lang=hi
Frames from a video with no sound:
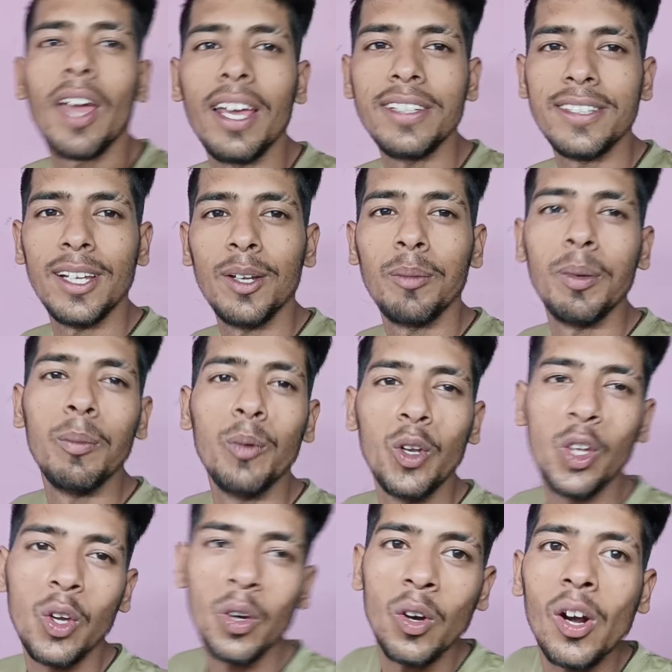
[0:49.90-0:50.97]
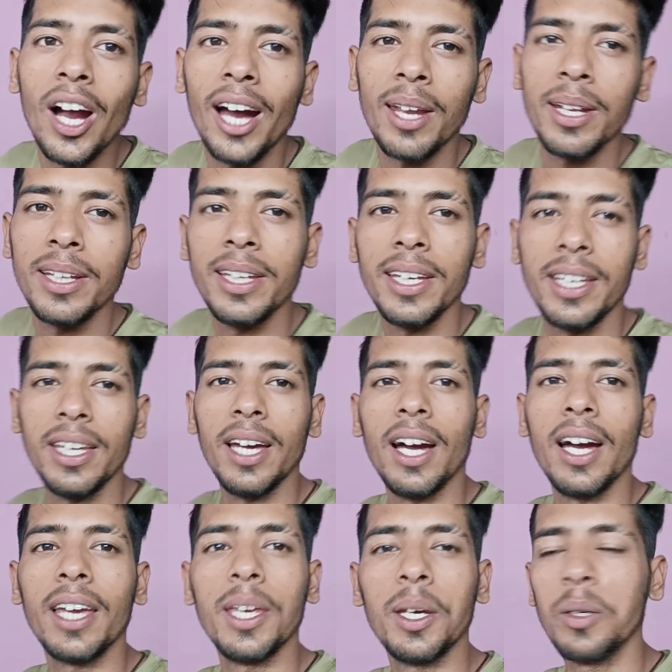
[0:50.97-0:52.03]
गाइज चलो मैं मुर्गियों को खाना दे के आ
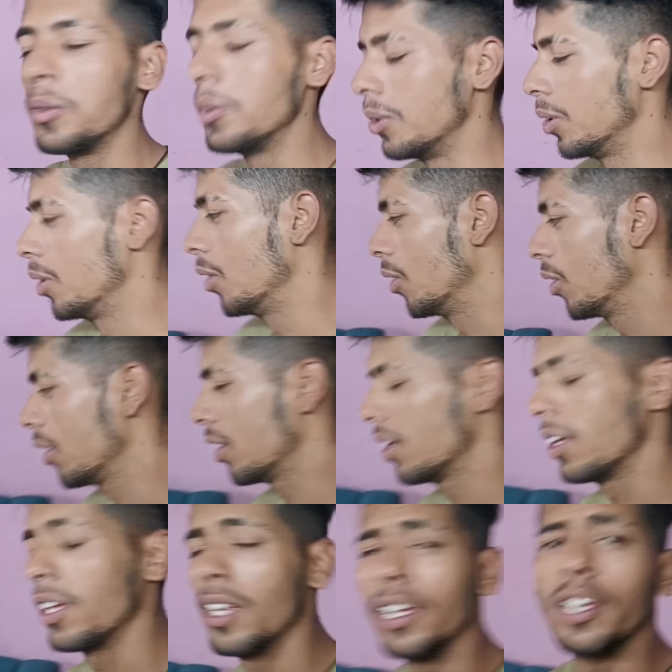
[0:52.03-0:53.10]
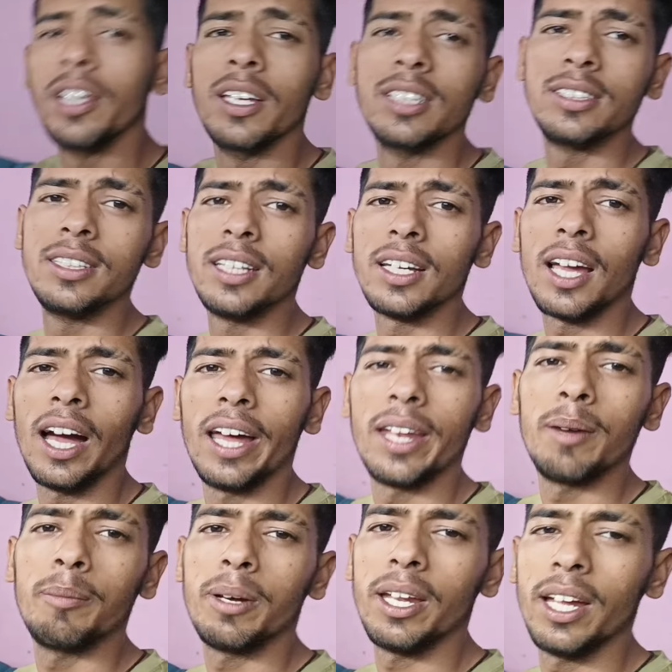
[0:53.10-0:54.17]
गया हूँ और इसने खाना
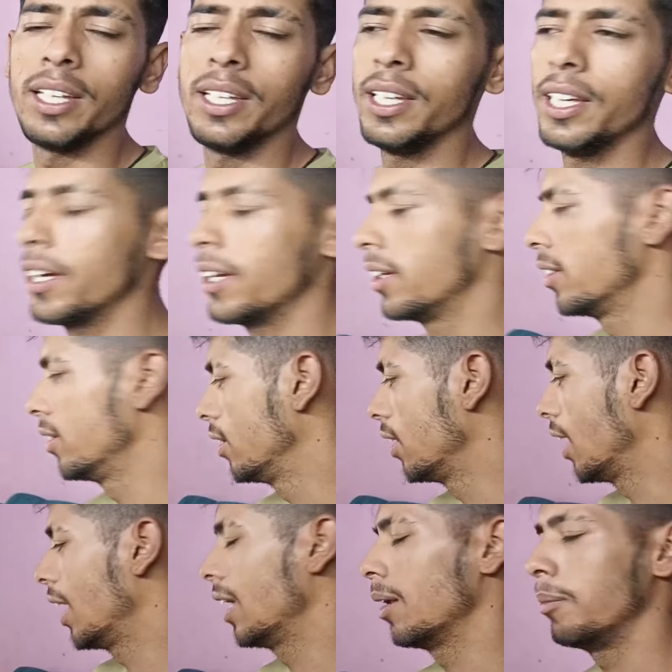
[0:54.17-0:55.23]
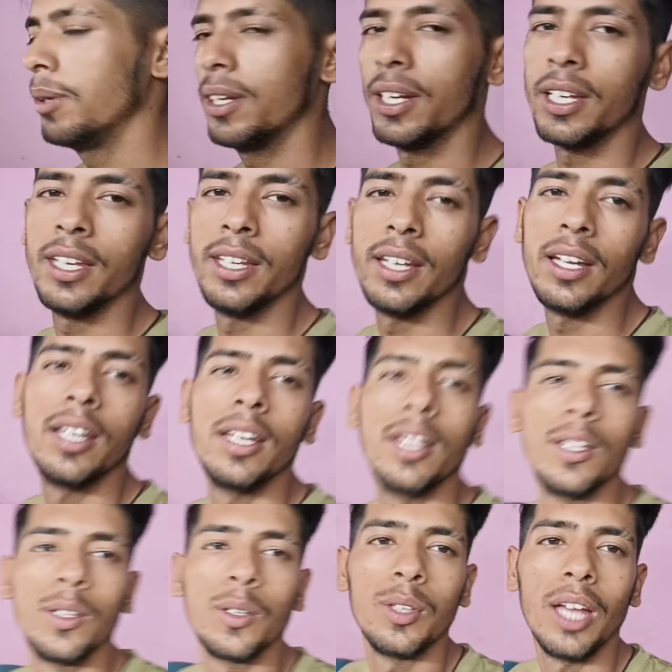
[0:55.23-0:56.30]
बना दिया है दाल अभी रखी है
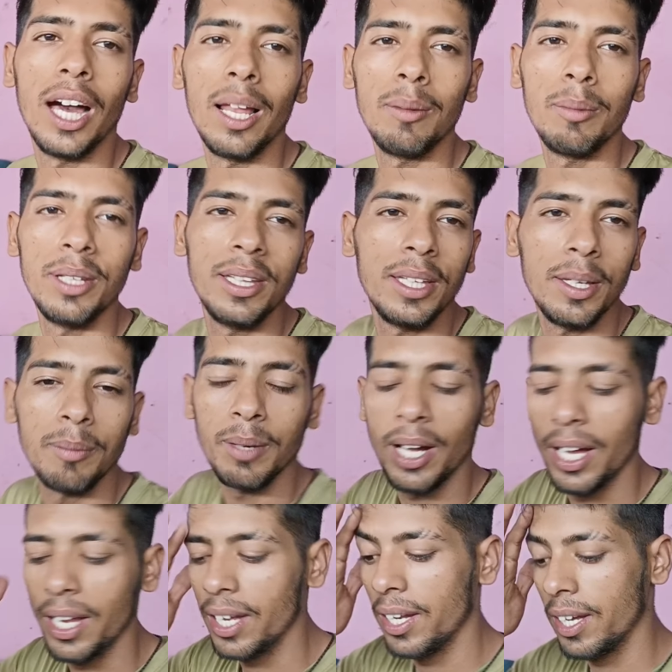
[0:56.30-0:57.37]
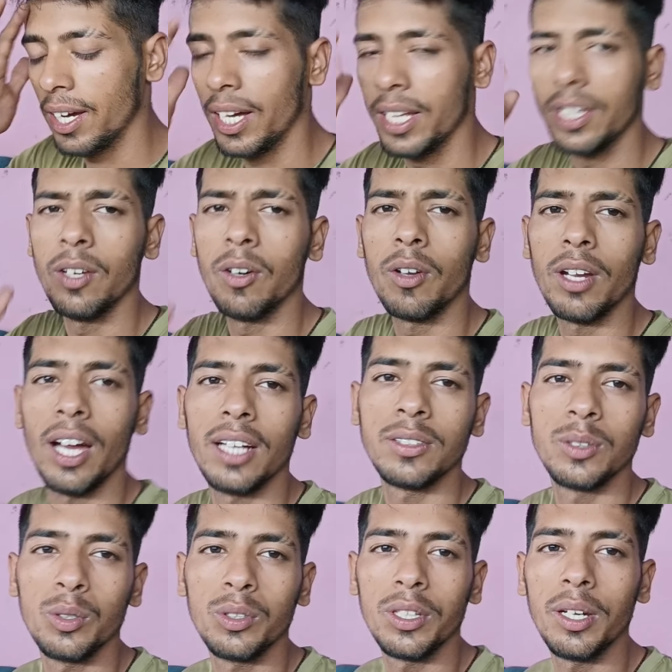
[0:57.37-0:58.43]
तो दाल बनते हम खाना आना खाते हैं और आज
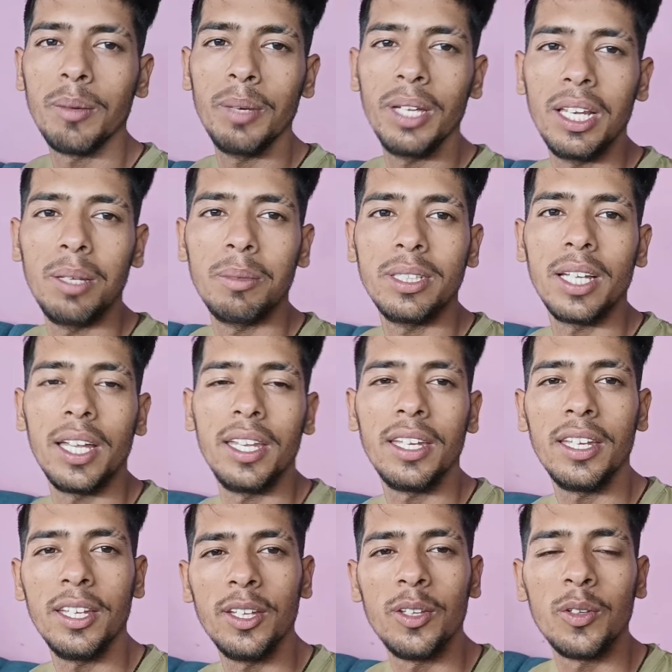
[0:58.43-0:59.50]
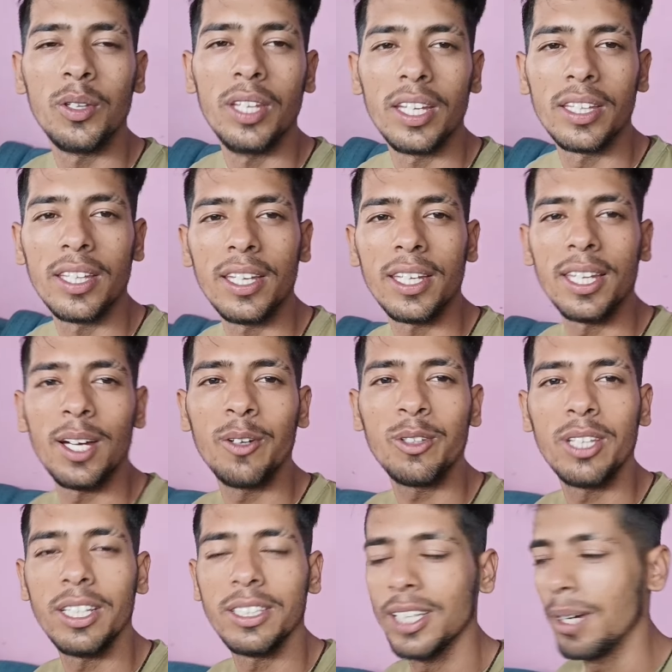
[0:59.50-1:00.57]
सोच रहे हैं मेले में जाने की तो देखते हैं क्या
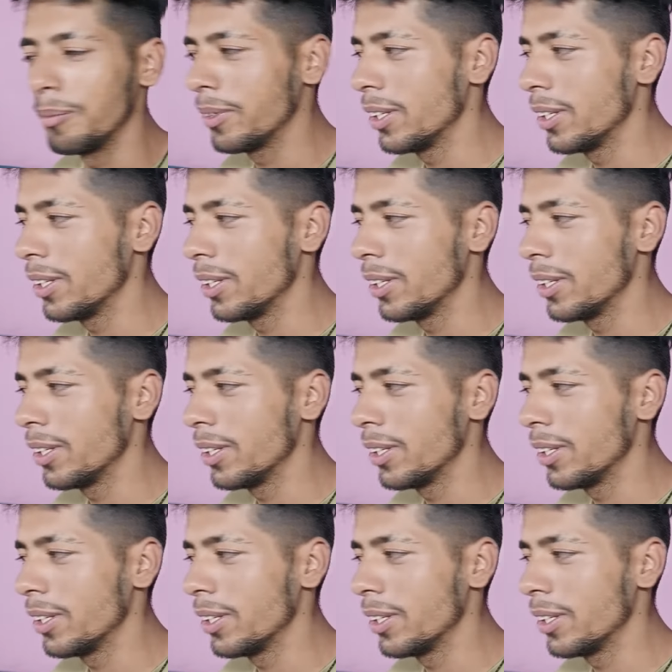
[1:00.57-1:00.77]
होता है शाम